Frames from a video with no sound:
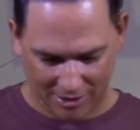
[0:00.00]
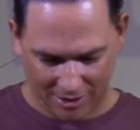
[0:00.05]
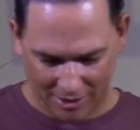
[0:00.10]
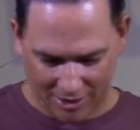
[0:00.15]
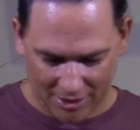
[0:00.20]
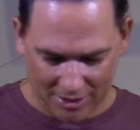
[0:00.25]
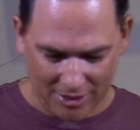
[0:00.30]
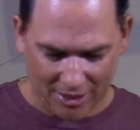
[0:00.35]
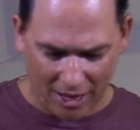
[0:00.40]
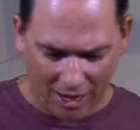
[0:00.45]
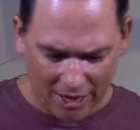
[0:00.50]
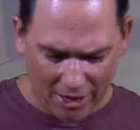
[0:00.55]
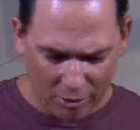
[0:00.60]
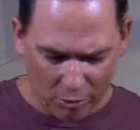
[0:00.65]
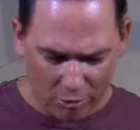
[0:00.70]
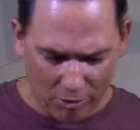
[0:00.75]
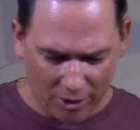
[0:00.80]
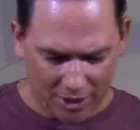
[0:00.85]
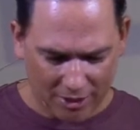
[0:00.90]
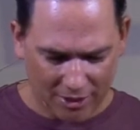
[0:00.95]
y si Talí
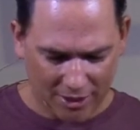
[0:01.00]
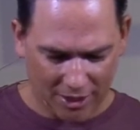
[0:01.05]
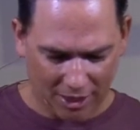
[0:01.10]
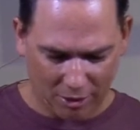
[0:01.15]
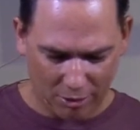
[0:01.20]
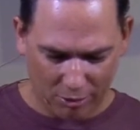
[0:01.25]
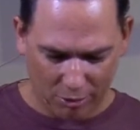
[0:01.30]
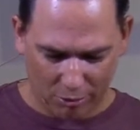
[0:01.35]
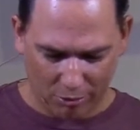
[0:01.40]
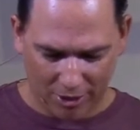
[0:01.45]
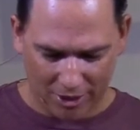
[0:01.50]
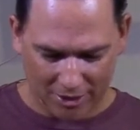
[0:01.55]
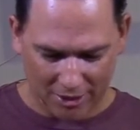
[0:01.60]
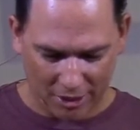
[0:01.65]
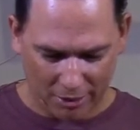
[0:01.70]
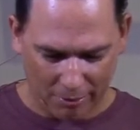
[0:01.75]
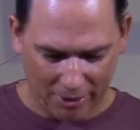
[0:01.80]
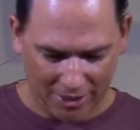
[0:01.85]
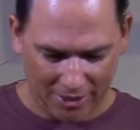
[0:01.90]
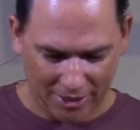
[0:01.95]
nunca se te antoja una
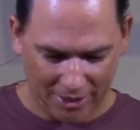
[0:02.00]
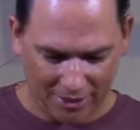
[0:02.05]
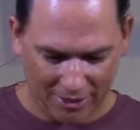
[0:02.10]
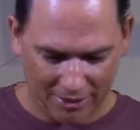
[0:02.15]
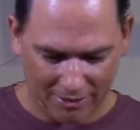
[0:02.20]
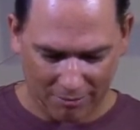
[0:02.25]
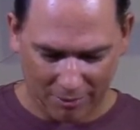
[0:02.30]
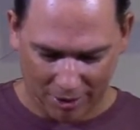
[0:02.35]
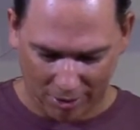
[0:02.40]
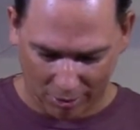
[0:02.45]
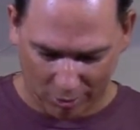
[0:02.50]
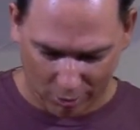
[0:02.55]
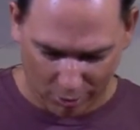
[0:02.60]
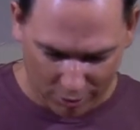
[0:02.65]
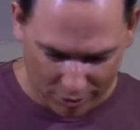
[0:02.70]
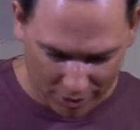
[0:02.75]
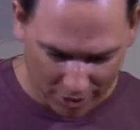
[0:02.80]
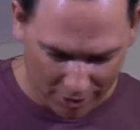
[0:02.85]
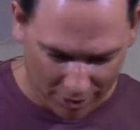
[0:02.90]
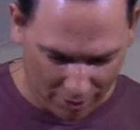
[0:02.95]
cerveza, bueno,
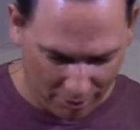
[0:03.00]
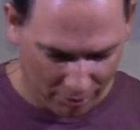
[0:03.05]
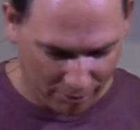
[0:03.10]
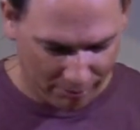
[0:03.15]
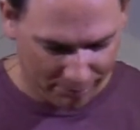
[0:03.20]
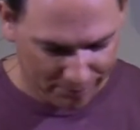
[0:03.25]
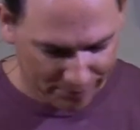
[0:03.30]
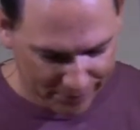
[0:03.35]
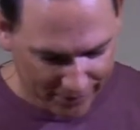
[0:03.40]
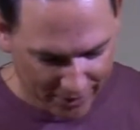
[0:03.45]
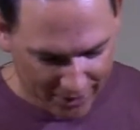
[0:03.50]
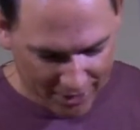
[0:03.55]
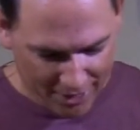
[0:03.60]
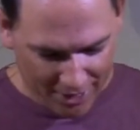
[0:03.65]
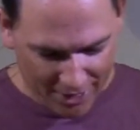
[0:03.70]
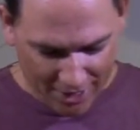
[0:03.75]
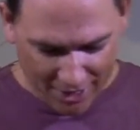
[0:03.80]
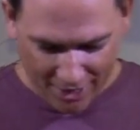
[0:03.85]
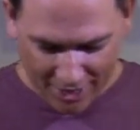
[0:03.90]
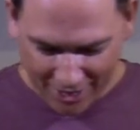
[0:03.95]
luego te digo.
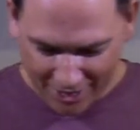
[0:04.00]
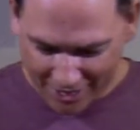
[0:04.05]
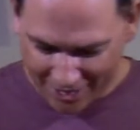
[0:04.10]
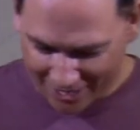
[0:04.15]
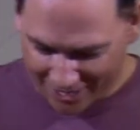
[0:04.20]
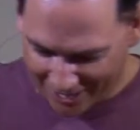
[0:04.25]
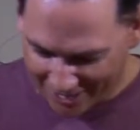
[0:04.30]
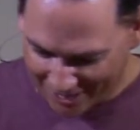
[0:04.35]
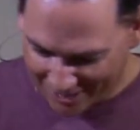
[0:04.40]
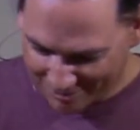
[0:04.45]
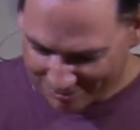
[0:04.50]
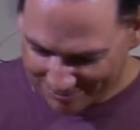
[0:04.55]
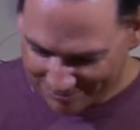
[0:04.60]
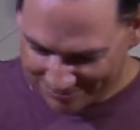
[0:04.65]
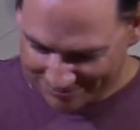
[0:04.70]
Eh,